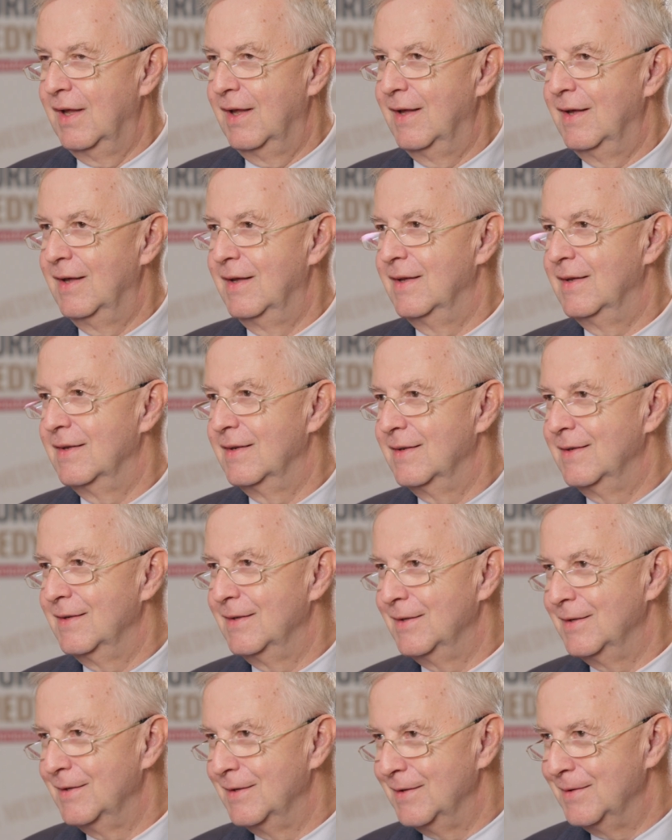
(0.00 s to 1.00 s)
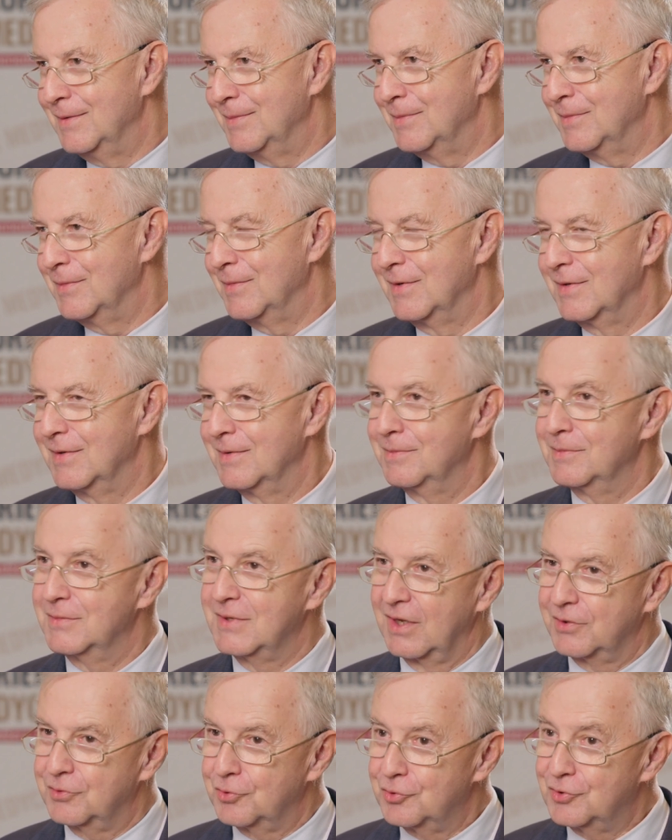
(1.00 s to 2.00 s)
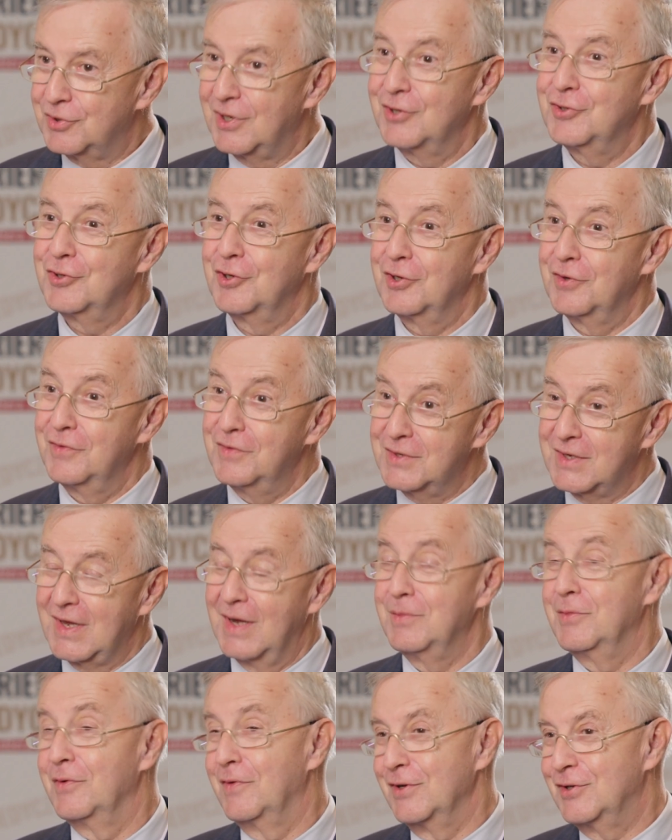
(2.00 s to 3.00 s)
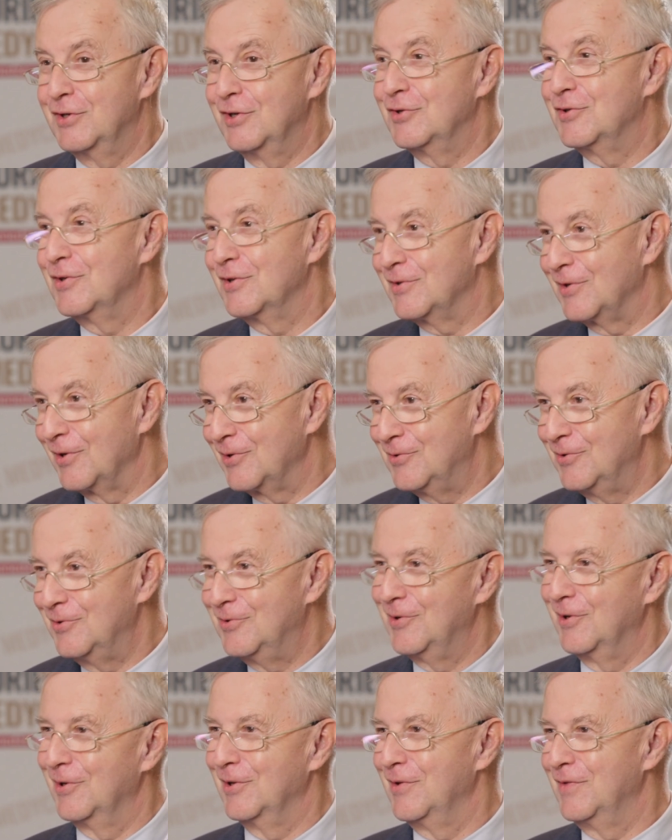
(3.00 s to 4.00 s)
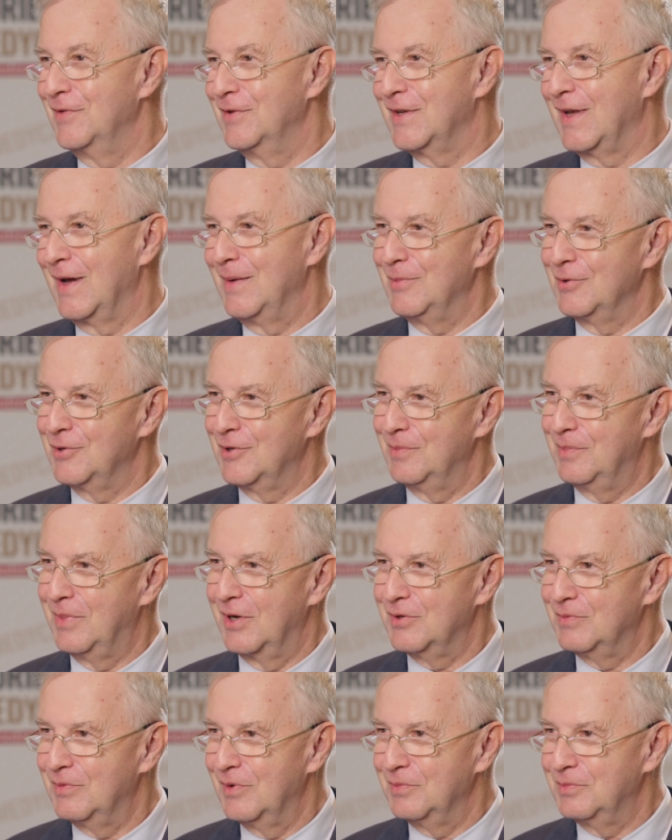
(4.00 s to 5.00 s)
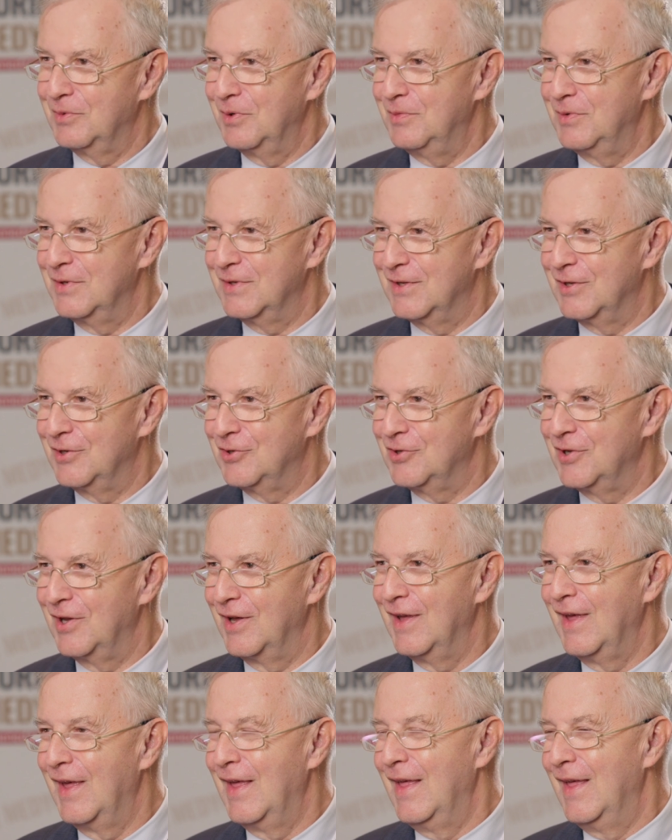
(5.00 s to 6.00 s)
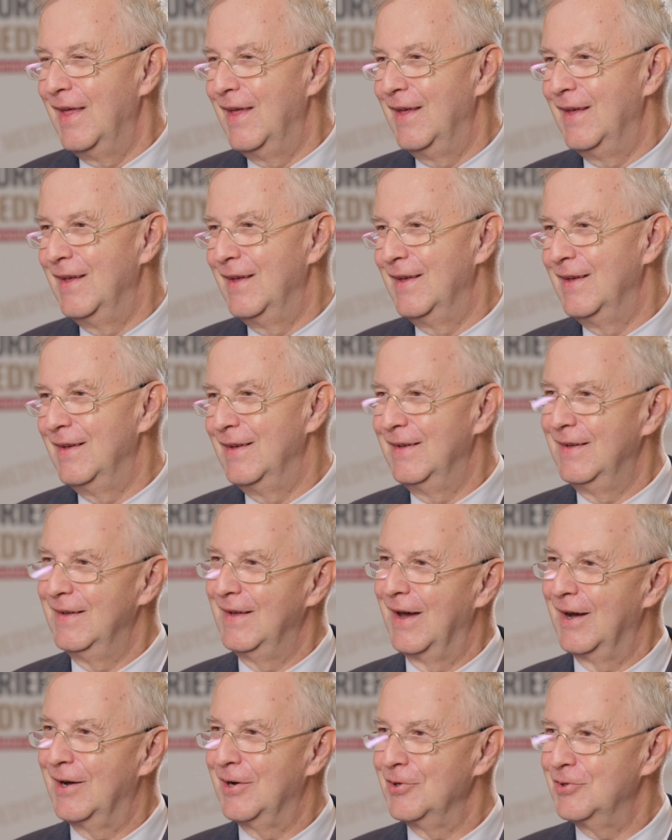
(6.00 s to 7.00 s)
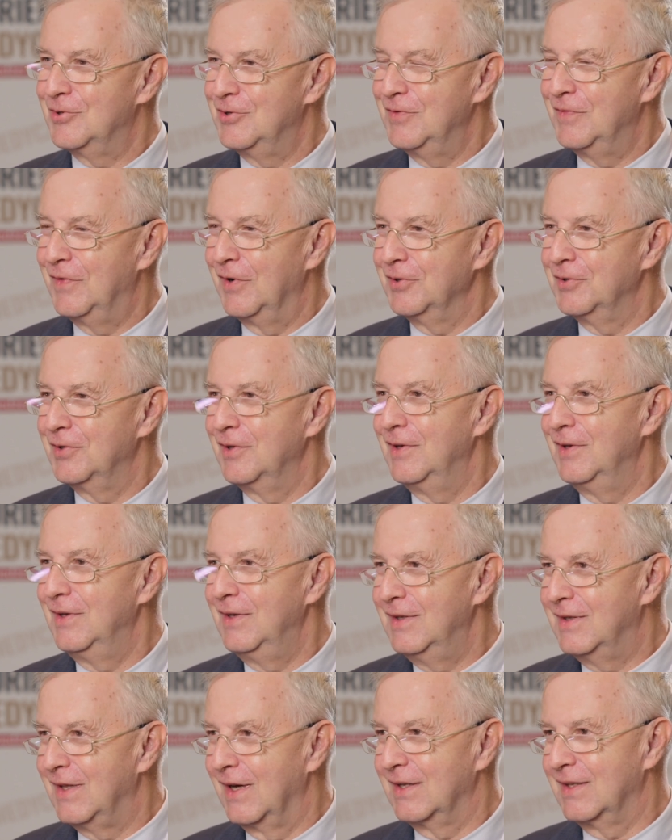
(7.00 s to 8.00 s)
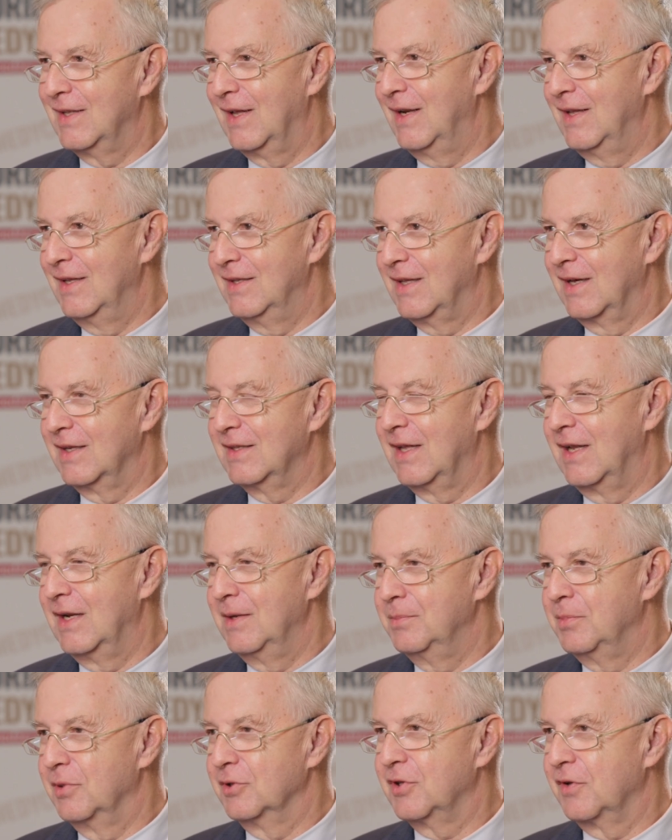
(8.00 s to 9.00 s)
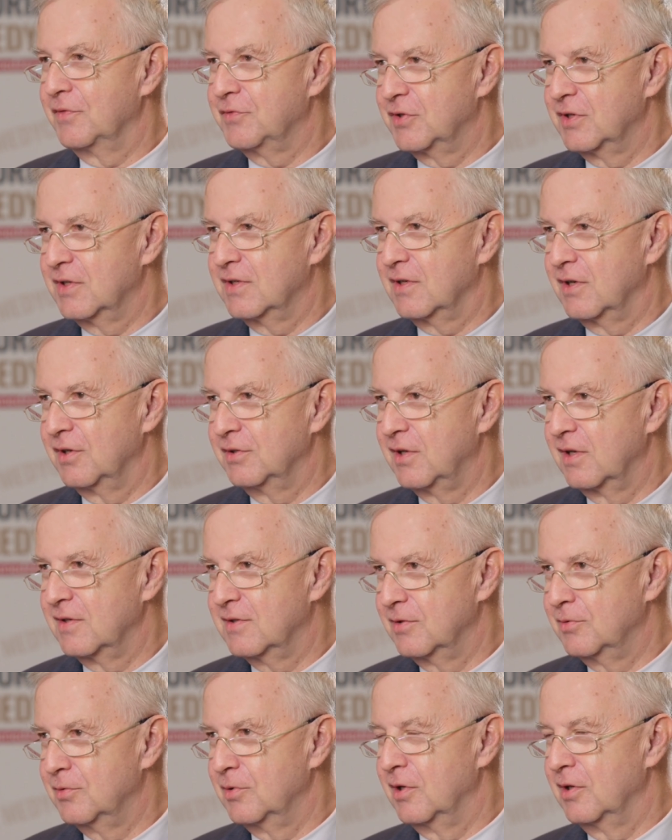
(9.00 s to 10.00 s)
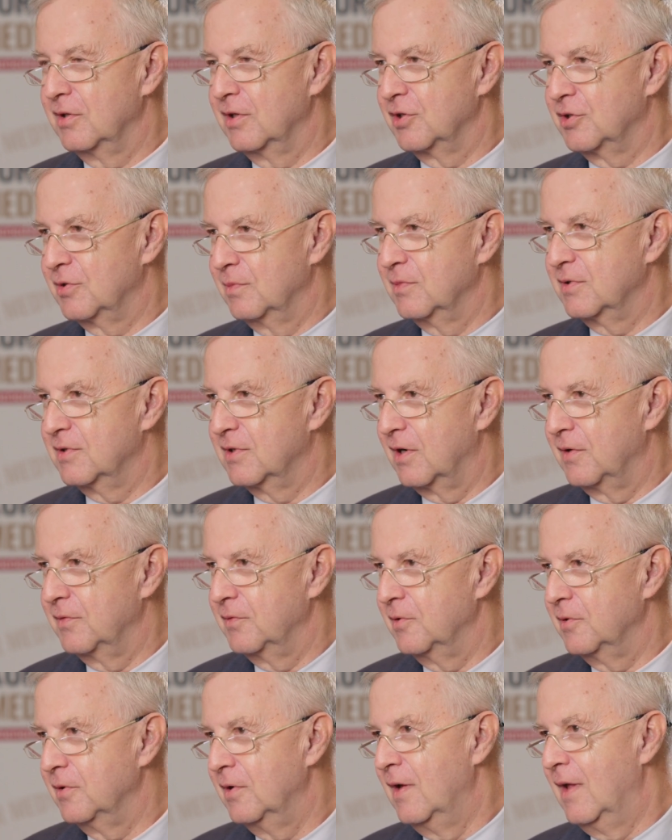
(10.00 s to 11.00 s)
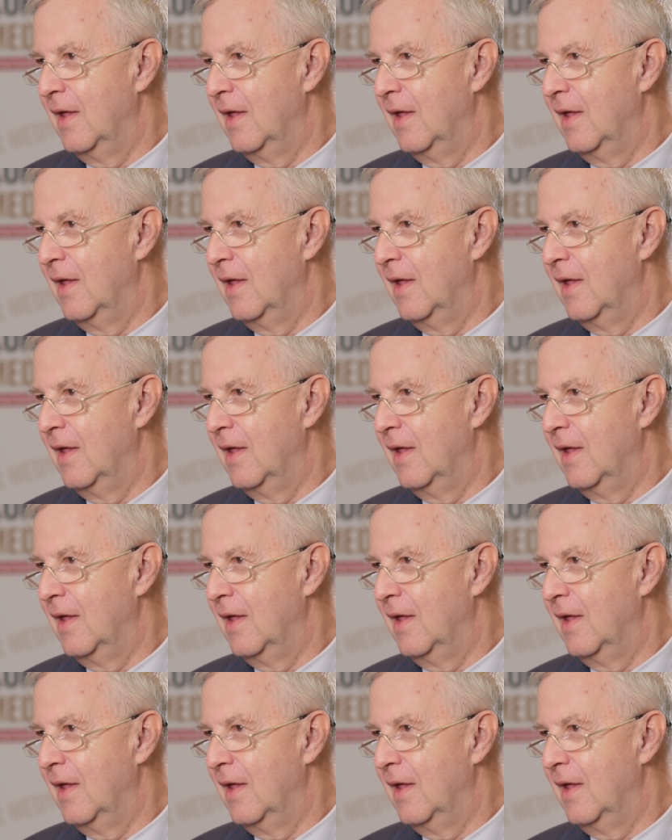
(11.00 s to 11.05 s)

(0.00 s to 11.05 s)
y, zatrucia środowiska, albo właściwie czystości środowiska, może patrzmy optymistycznie, y, jakości wody i tak dalej, i tak dalej, bo to wszystko decyduje o naszym zdrowiu.